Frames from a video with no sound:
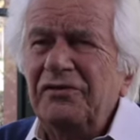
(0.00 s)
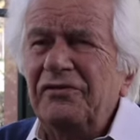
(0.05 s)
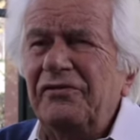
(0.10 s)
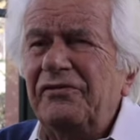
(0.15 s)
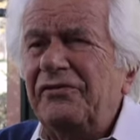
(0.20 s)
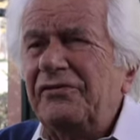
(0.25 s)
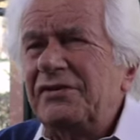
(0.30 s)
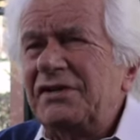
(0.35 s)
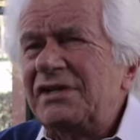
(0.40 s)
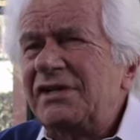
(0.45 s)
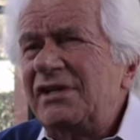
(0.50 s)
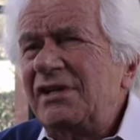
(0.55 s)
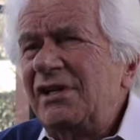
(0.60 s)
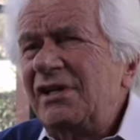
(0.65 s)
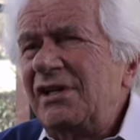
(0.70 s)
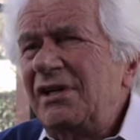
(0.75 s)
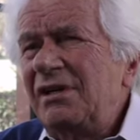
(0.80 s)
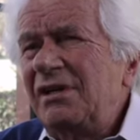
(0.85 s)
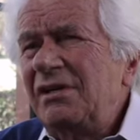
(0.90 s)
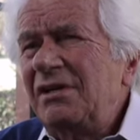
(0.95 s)

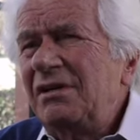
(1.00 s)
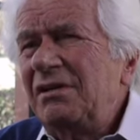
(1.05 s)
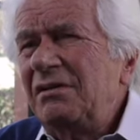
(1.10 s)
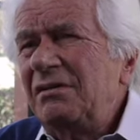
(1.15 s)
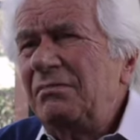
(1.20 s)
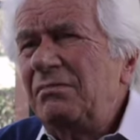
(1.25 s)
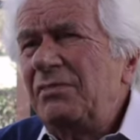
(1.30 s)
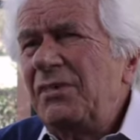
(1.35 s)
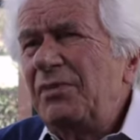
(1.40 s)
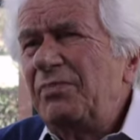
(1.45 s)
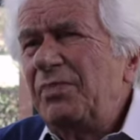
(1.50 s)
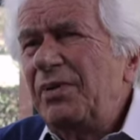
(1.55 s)
Você me